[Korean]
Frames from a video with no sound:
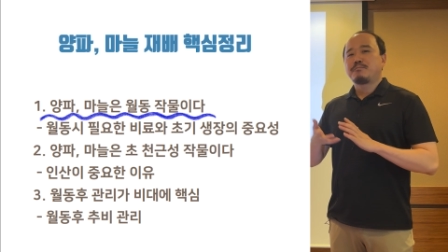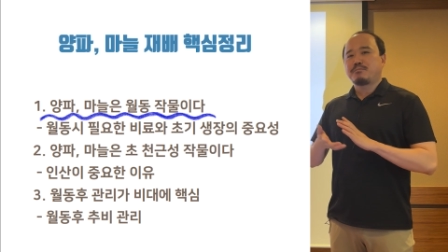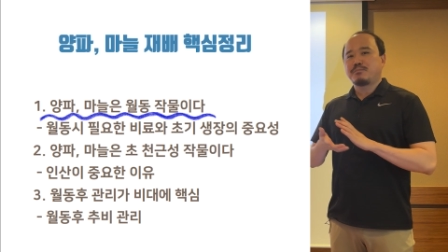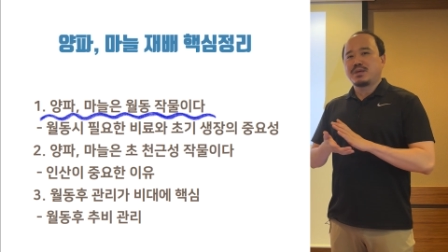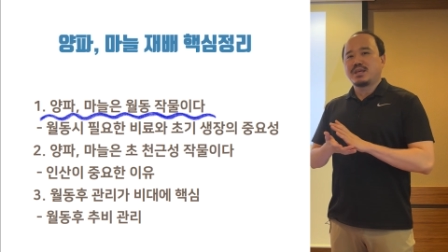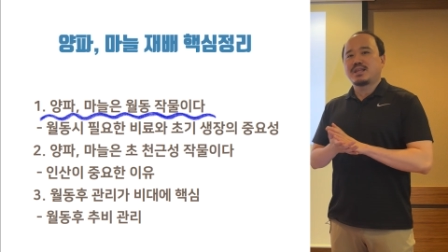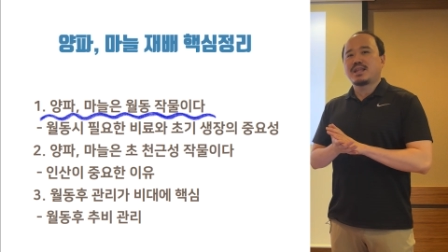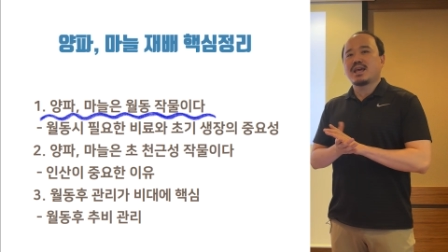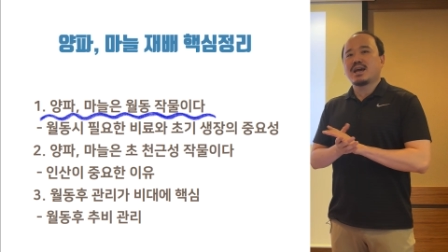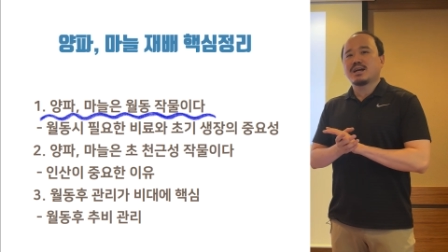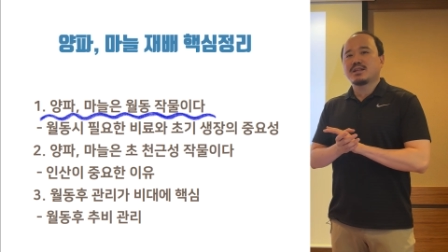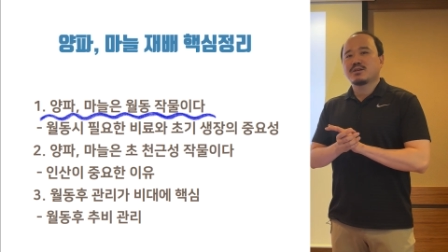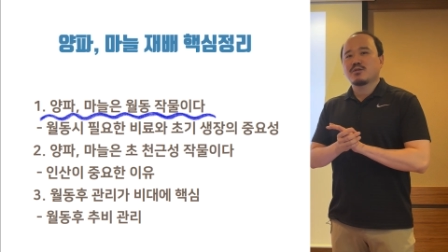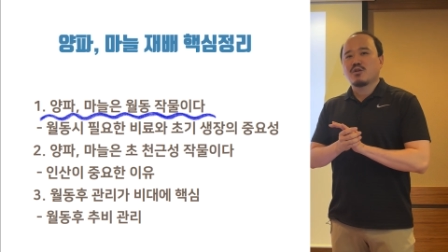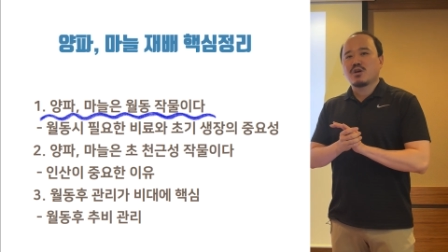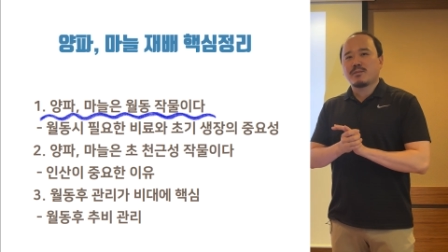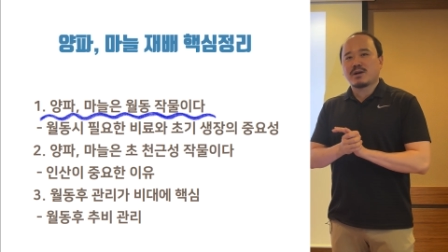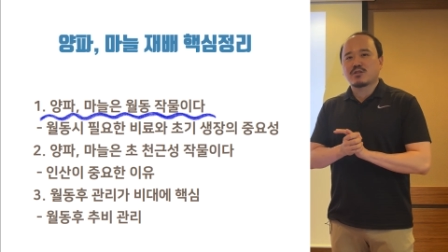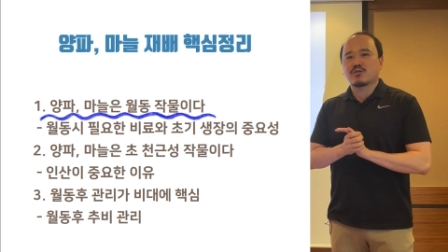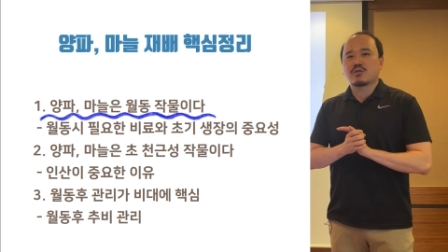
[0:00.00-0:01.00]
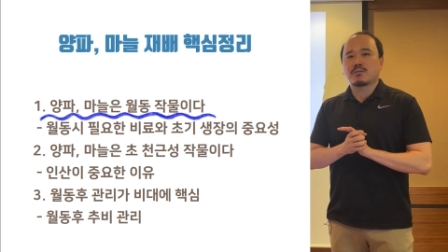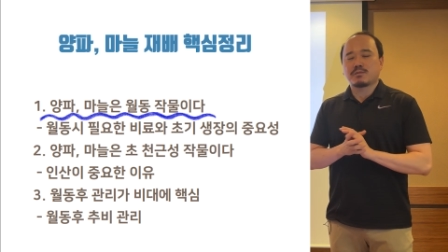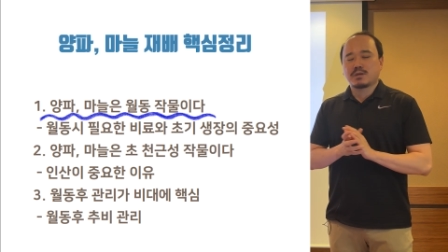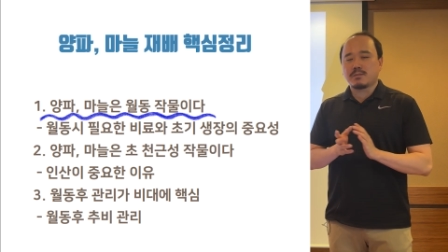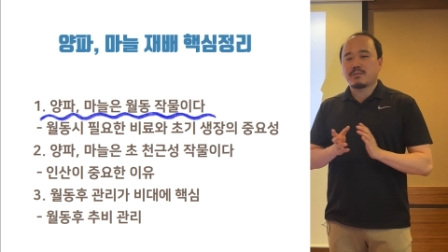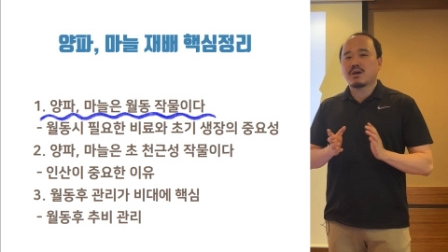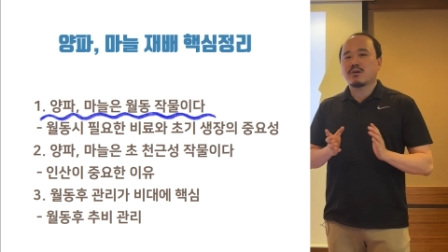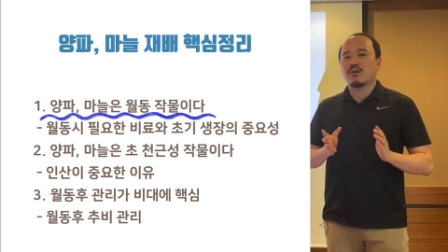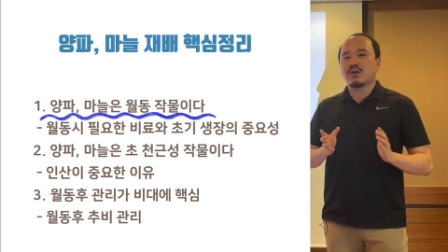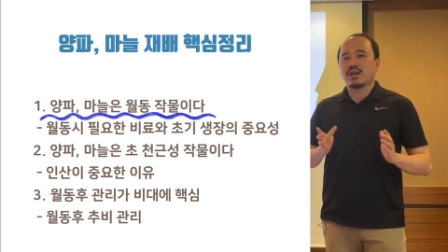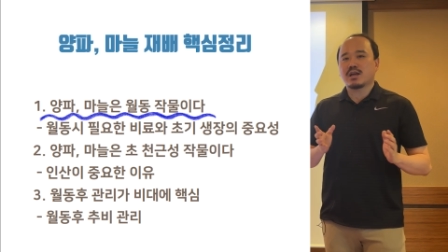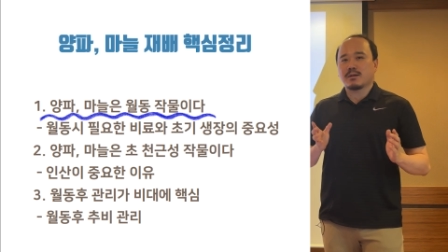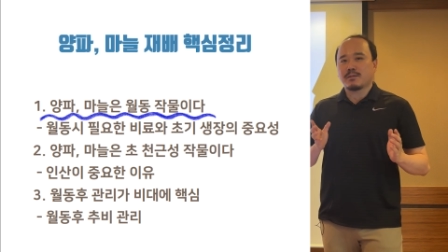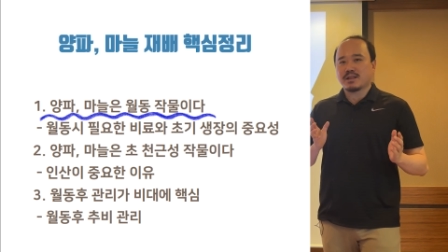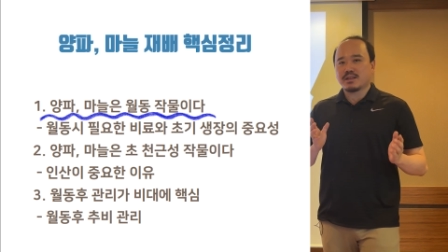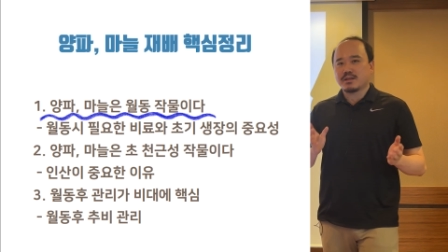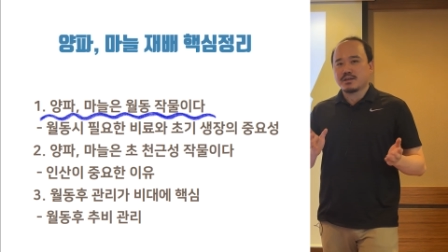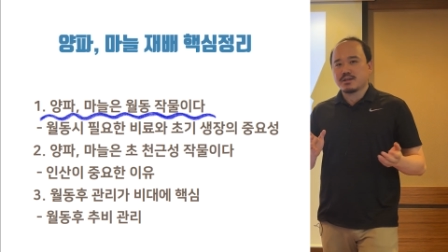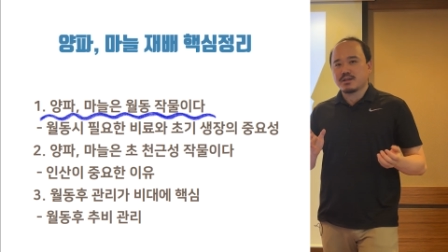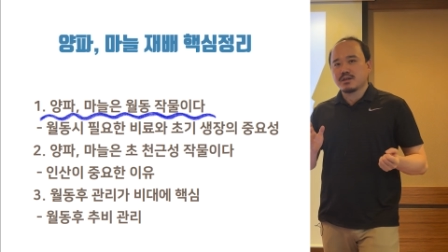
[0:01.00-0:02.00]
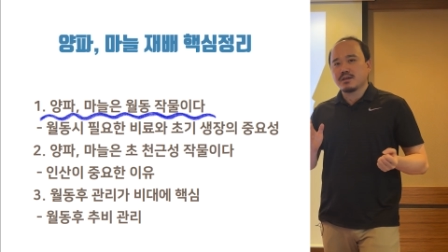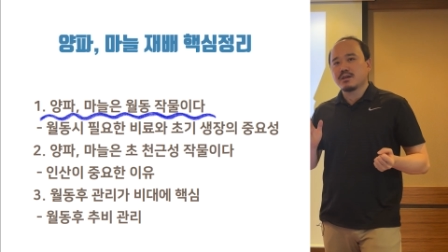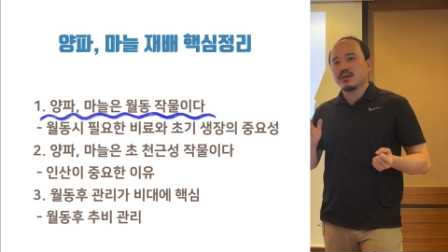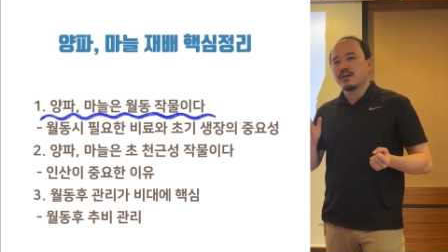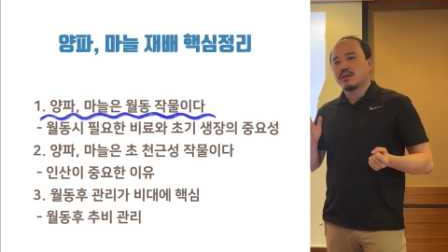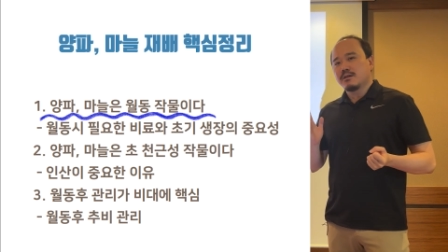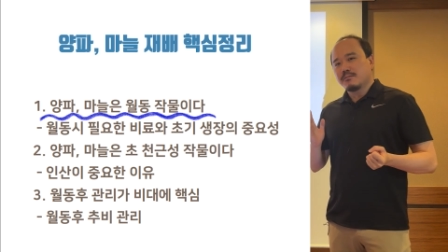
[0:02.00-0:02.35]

비대하는 거에 맞춰서 비배 관리가 반드시